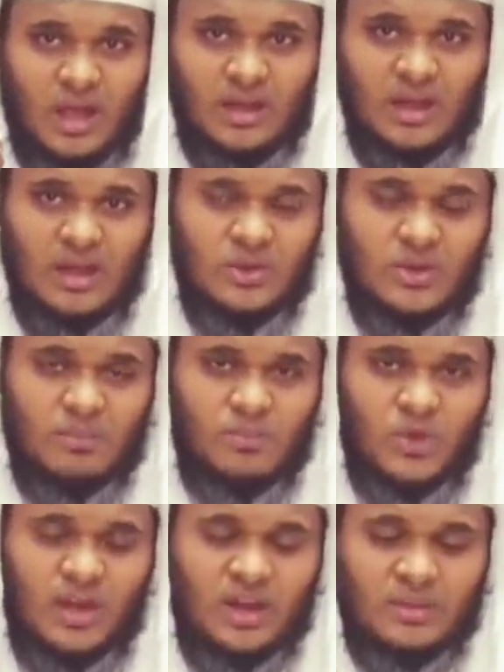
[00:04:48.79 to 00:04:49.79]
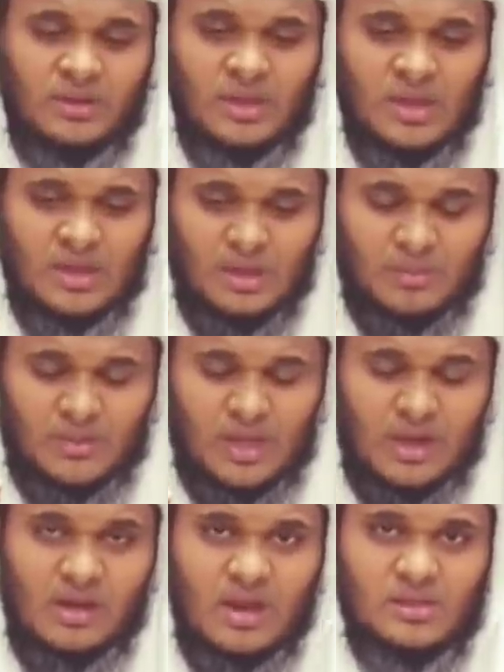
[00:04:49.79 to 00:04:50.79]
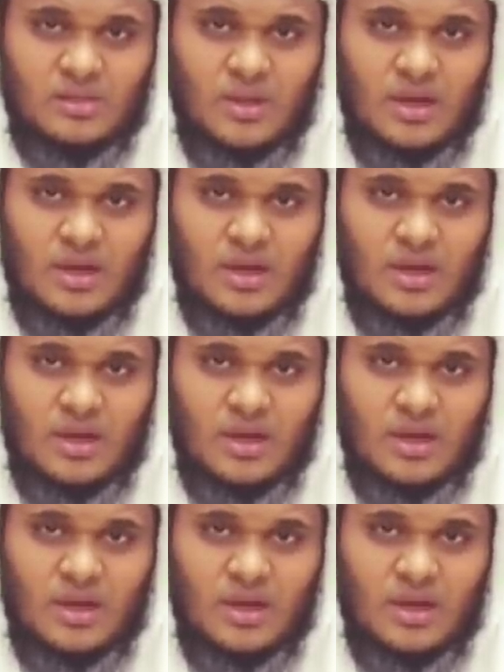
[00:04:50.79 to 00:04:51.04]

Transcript: அல்லாஹ் ரப்புல் ஆலமின் ரமதான் அல்லாத